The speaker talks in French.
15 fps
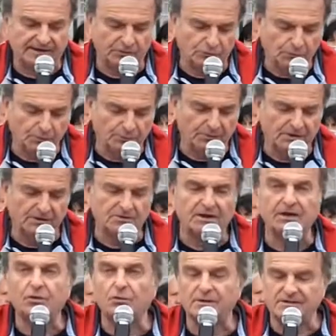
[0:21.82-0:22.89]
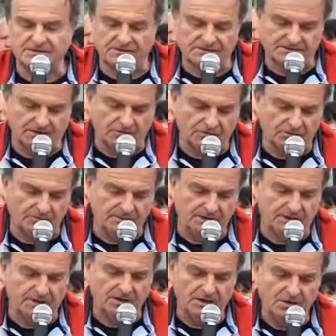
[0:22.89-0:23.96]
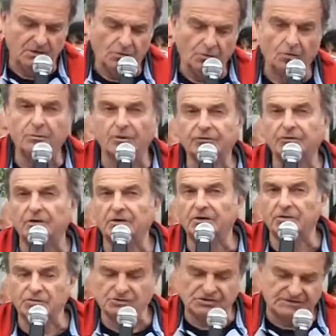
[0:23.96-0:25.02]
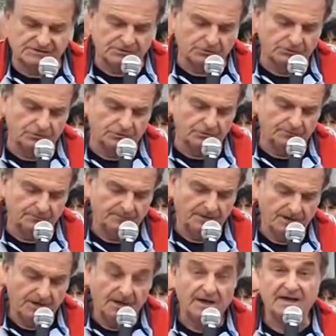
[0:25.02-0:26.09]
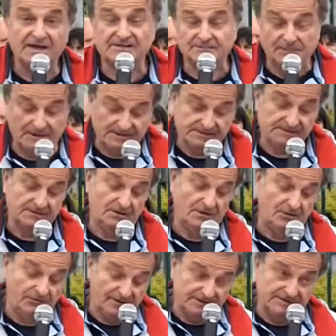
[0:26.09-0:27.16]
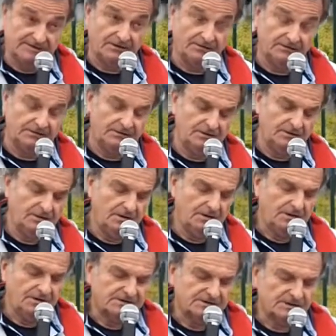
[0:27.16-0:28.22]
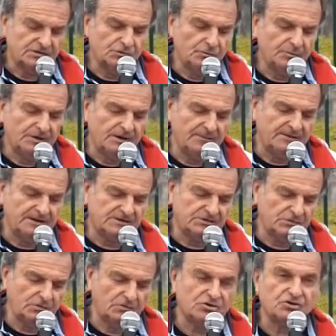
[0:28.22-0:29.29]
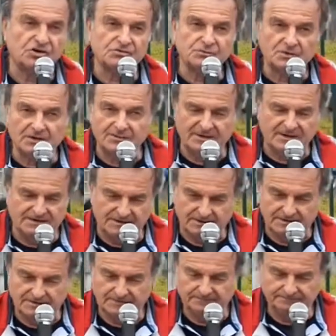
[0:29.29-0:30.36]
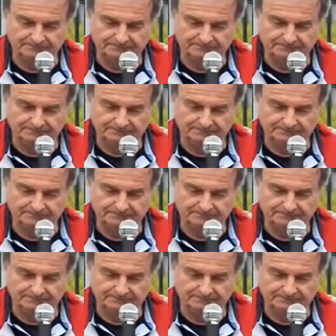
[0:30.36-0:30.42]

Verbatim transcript: à tout prix de la croissance économique augmentant les rejets de CO2, espèces envahissantes, sans oublier bien sûr le changement climatique.